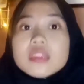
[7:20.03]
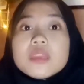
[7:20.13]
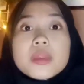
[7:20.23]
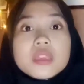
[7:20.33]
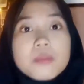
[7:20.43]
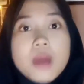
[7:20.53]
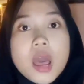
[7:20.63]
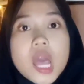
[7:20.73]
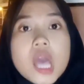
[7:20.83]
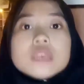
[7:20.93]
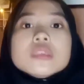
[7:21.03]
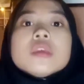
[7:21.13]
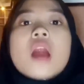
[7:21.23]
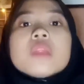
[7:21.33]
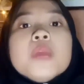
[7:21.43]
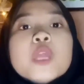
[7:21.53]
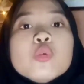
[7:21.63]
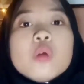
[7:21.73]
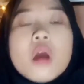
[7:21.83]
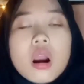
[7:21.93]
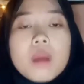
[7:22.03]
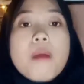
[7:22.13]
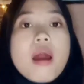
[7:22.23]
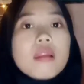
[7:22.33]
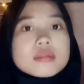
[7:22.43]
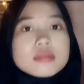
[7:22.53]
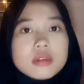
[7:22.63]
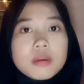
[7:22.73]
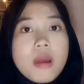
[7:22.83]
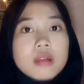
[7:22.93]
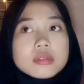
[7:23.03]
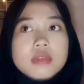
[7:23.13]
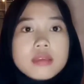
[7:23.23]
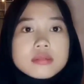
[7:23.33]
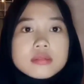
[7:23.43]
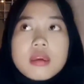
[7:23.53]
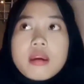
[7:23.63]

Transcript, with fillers: tiba-tiba si adminnya tuh ngebales ngebales guys